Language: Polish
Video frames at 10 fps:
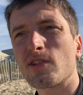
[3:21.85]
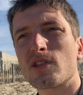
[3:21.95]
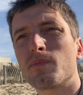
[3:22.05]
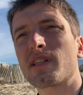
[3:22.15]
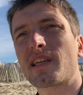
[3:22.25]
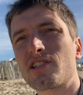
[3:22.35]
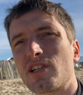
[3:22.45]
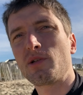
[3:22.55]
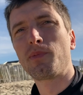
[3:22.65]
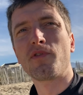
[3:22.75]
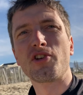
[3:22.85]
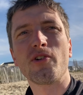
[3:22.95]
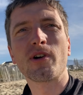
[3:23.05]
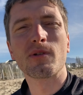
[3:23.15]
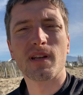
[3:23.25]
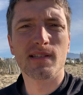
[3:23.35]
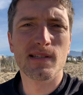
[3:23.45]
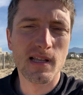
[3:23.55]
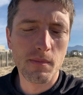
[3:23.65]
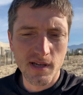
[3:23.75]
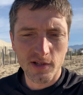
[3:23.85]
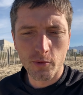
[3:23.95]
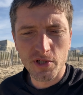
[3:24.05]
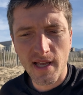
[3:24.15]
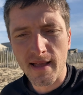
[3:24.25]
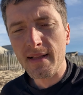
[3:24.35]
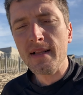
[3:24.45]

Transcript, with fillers: to sobie takie rzeczy powyciągał, teraz jest na emeryturze